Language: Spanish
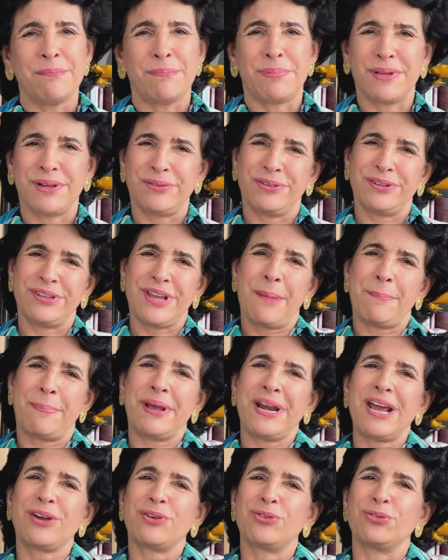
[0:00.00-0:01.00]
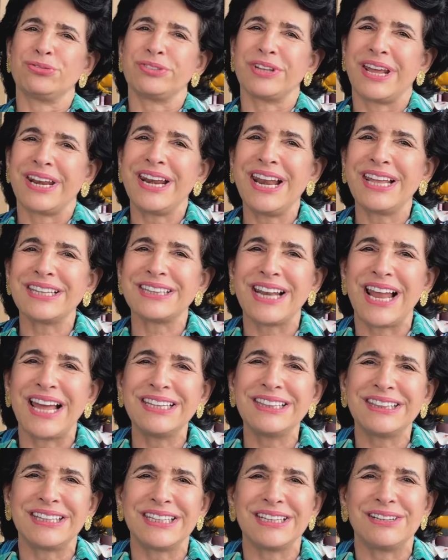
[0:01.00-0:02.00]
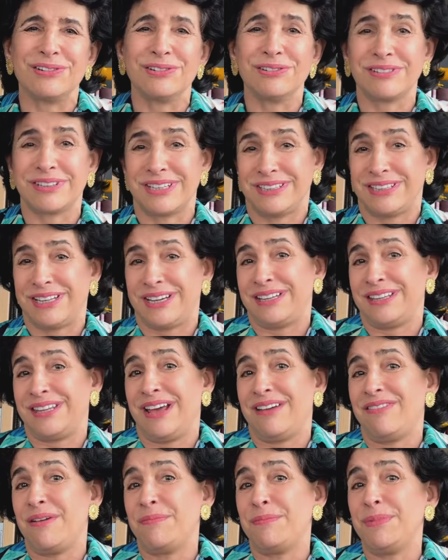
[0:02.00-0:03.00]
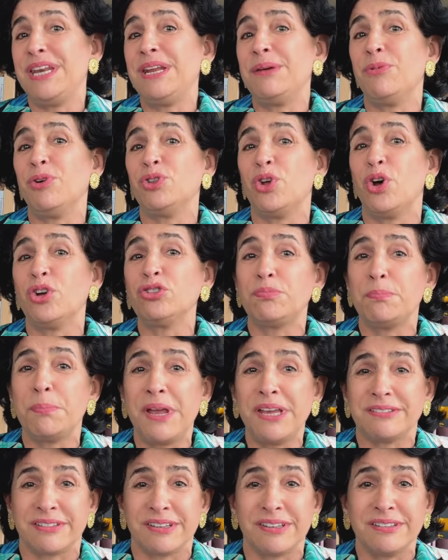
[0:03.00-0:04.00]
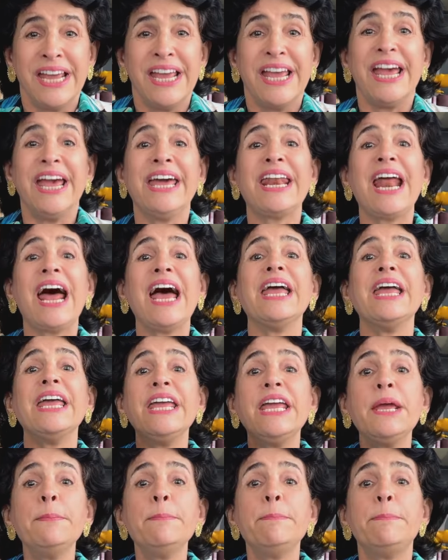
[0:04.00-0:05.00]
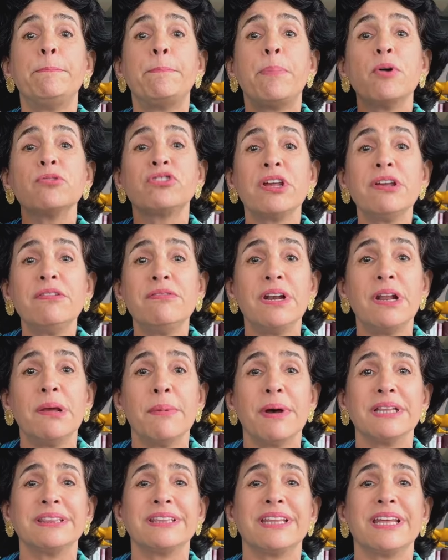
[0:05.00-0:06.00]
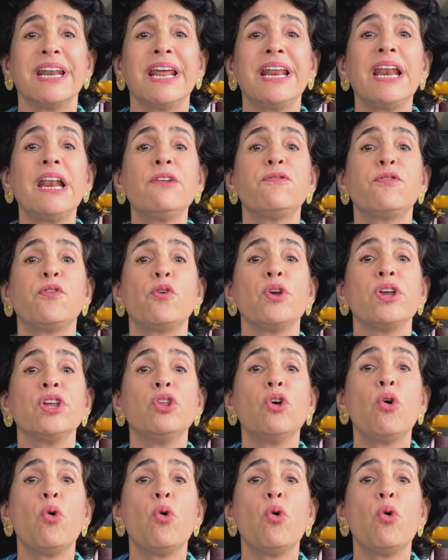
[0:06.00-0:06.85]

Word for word: pero ya para cruzar el Atlántico, que tardaba mínimo dos meses, era imposible mantener el fluido